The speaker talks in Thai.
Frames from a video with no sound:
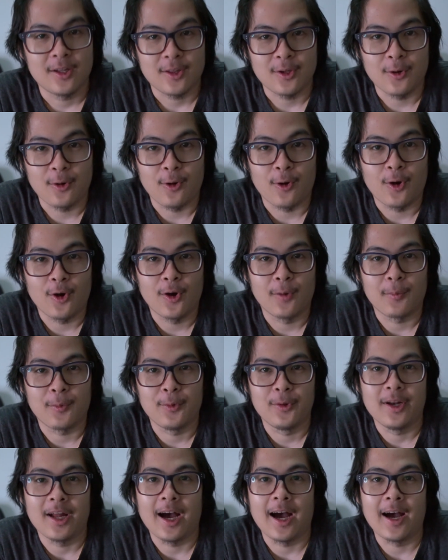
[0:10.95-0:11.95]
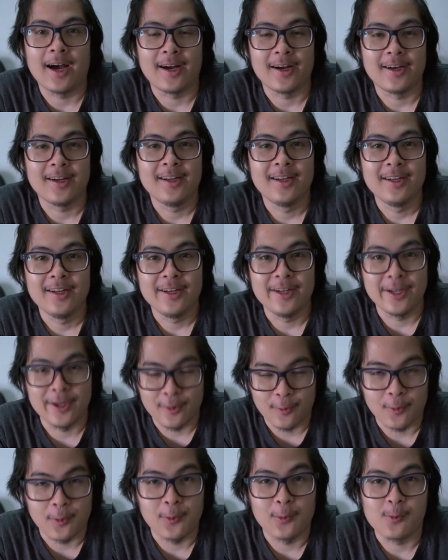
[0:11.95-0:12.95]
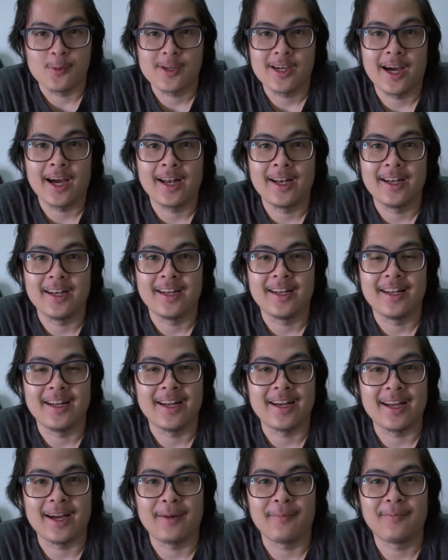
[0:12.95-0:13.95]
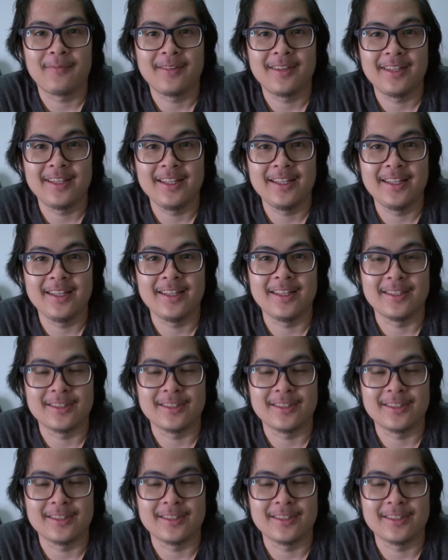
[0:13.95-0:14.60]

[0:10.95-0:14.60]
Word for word: ต้องขอขอบคุณทาง Neo l u t i o n นะครับที่